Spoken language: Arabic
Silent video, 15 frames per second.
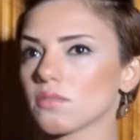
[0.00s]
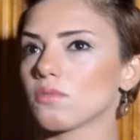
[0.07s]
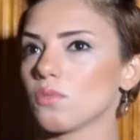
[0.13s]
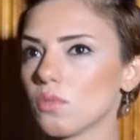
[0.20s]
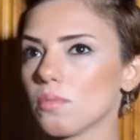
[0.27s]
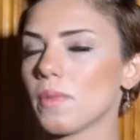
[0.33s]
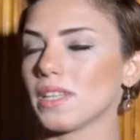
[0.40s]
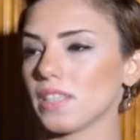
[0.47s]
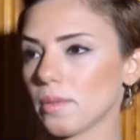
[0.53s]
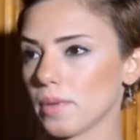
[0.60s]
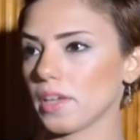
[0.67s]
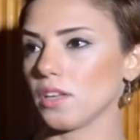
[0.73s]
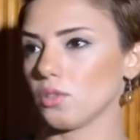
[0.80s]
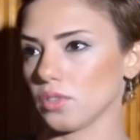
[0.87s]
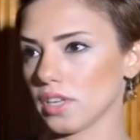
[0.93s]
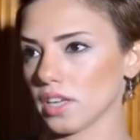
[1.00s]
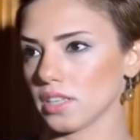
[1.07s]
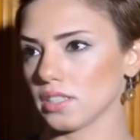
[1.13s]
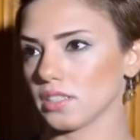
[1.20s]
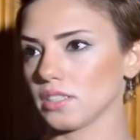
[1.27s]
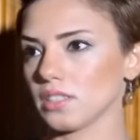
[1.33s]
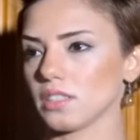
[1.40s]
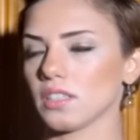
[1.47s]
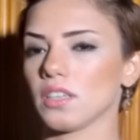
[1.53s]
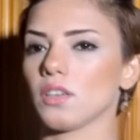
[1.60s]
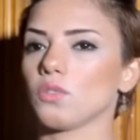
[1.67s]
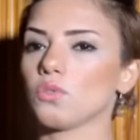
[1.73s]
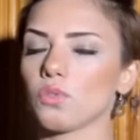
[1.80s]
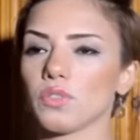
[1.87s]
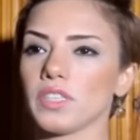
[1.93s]
وبتابع له يعني
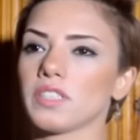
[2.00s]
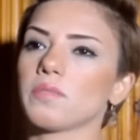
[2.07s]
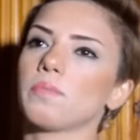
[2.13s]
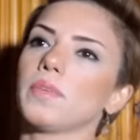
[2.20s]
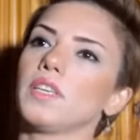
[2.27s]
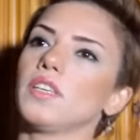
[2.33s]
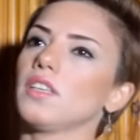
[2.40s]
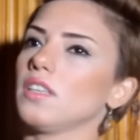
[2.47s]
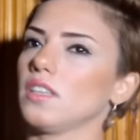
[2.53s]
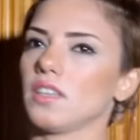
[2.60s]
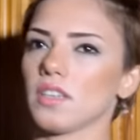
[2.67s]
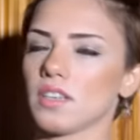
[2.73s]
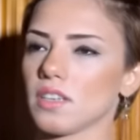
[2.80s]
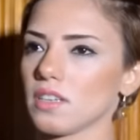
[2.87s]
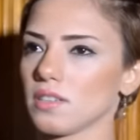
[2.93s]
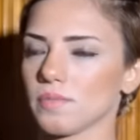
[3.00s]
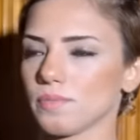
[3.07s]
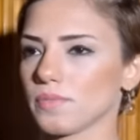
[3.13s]
ضوء آه، نسبي آه،